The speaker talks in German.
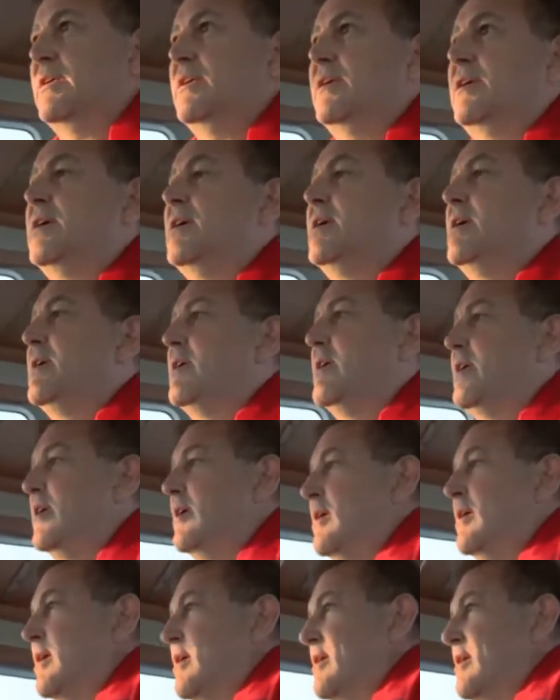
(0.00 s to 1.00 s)
Im
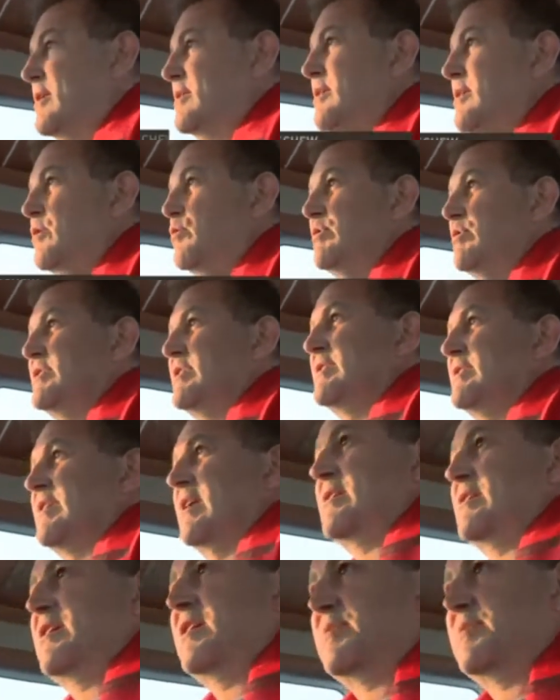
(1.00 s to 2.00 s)
vergangenen Jahr gab es
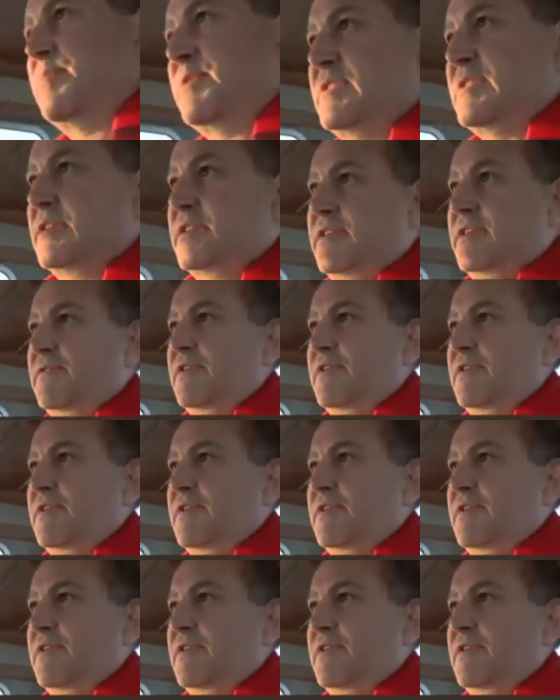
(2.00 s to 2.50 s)
vier Fälle.